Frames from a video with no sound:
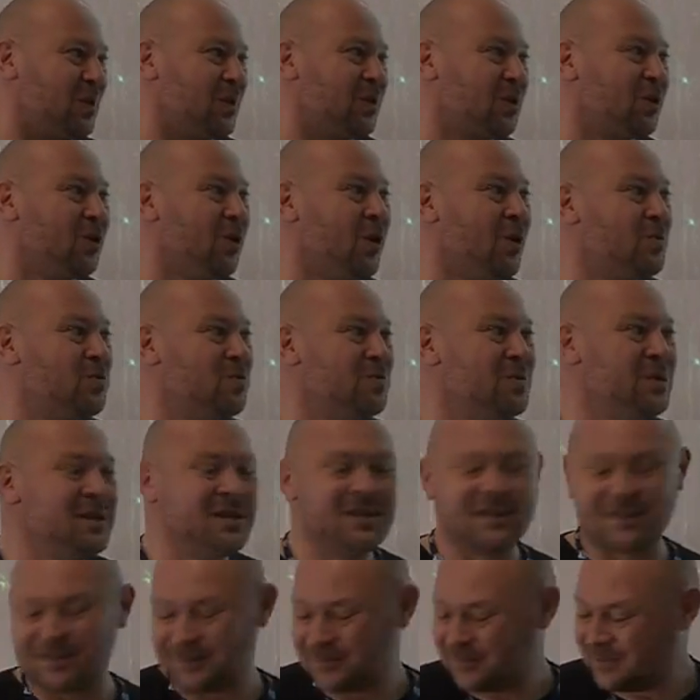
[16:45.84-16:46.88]
grand
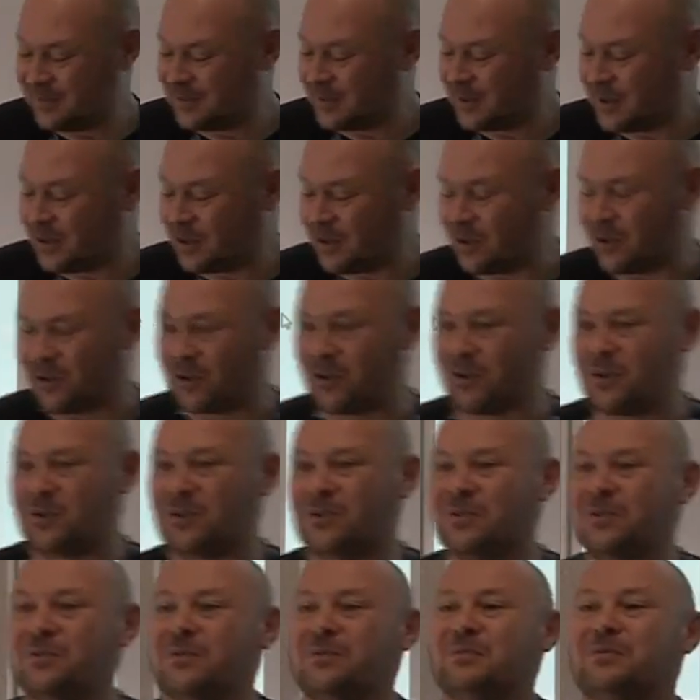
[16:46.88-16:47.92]
public
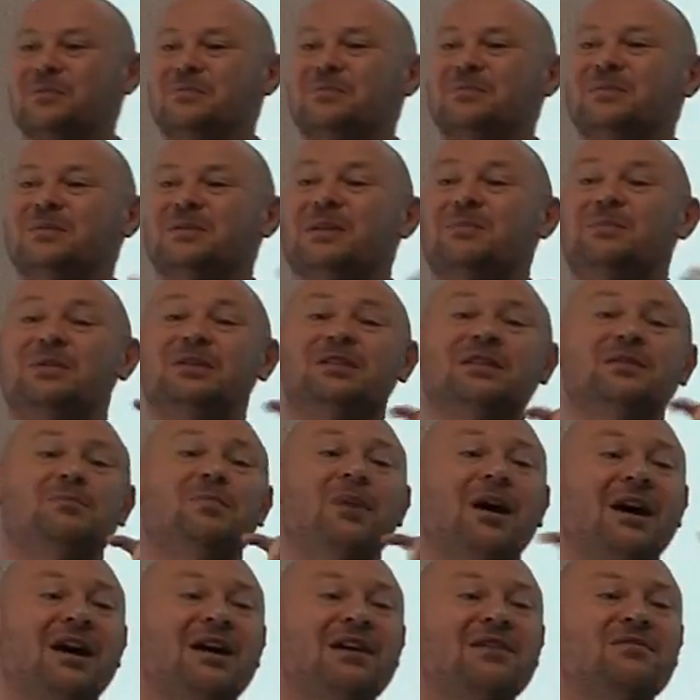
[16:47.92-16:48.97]
euh, des petites
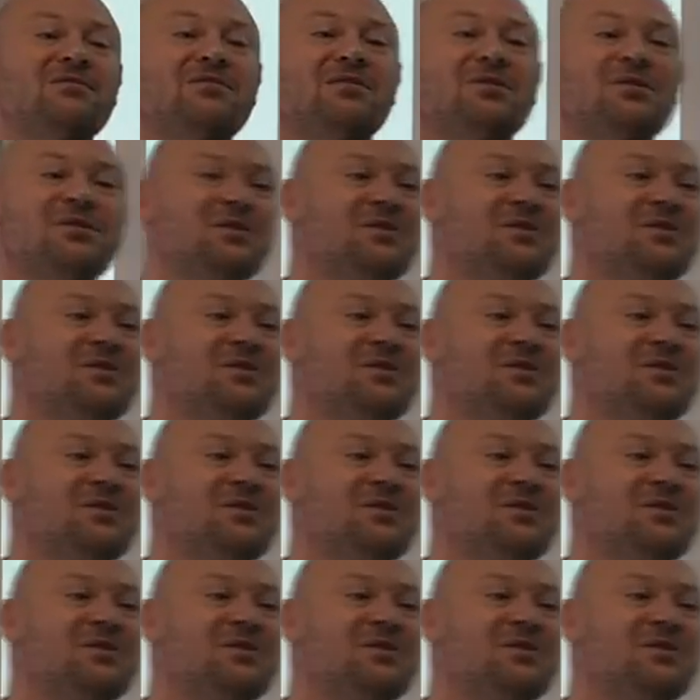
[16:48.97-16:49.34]
brèves